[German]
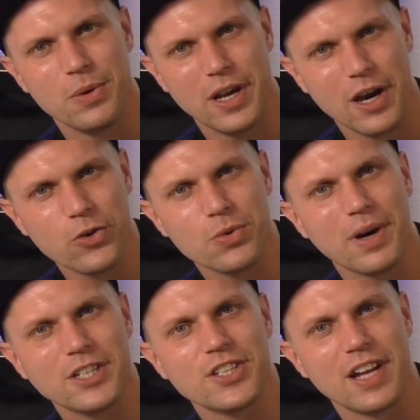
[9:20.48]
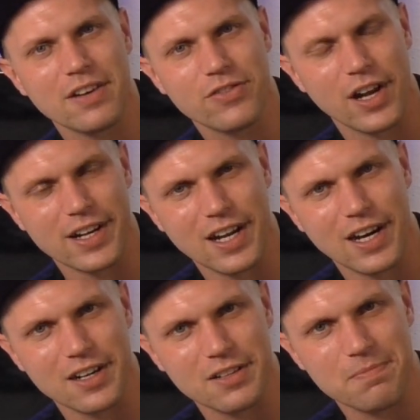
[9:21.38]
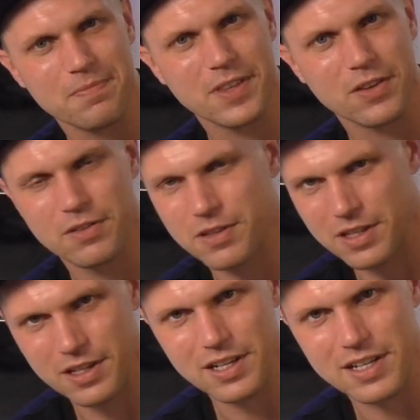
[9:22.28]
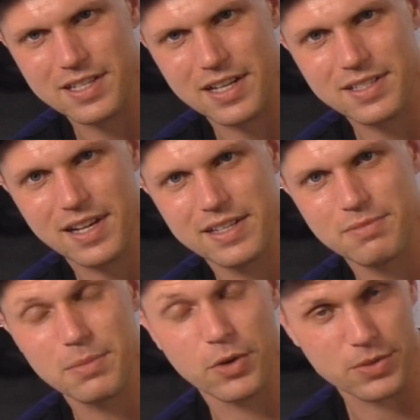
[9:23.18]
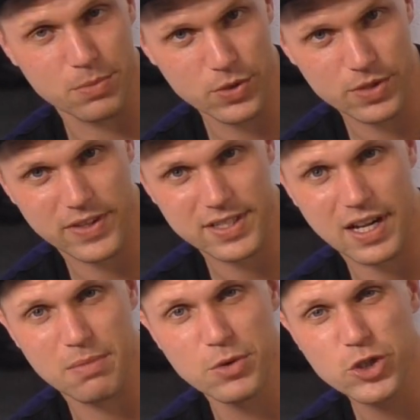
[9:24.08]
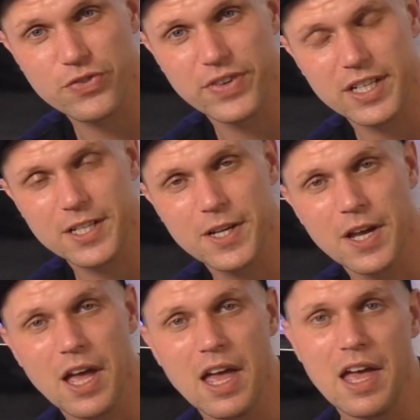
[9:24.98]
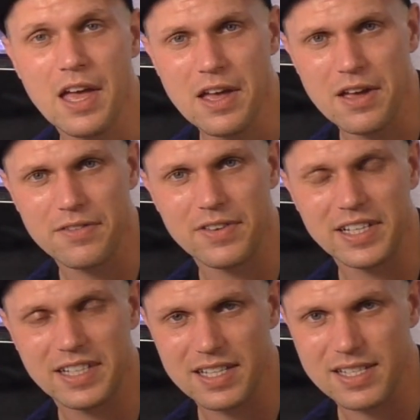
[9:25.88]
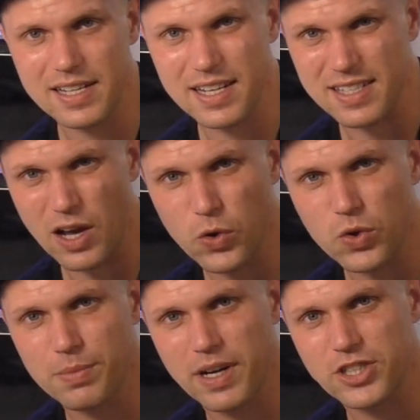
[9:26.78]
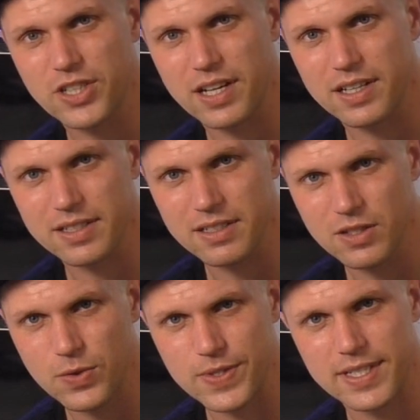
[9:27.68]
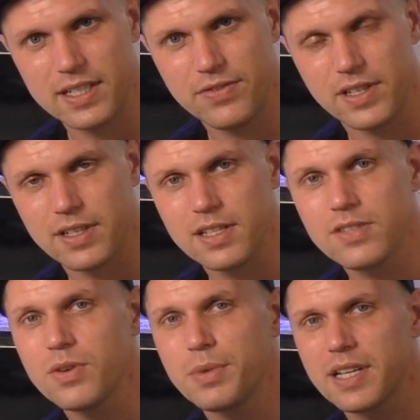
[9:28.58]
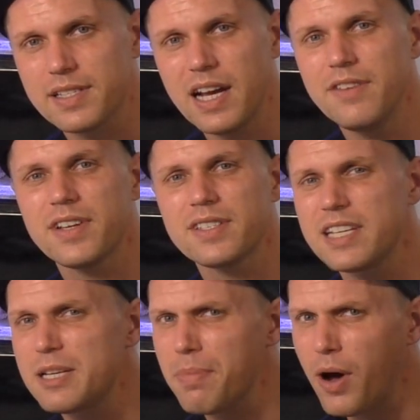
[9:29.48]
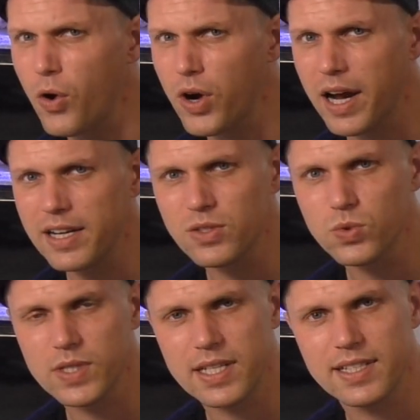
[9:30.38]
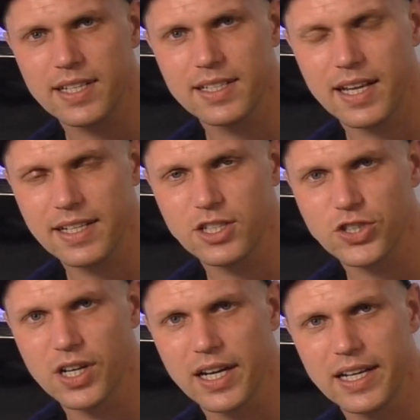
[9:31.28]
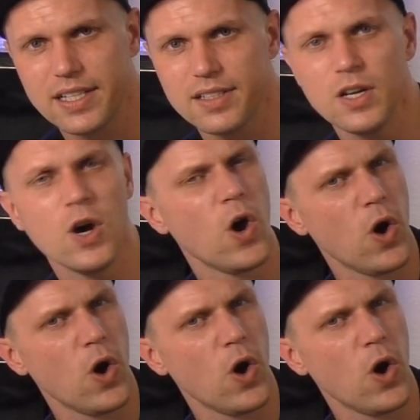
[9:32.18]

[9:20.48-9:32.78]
über die automatische Nachfüllanlage. Ja, dass das halt mit dem Osmosewasser gemischt wird will ich das halt, das automatisch da dosiert wird. Ist für mich das Einfachste, ich brauche keine zusätzlichen technischen Geräte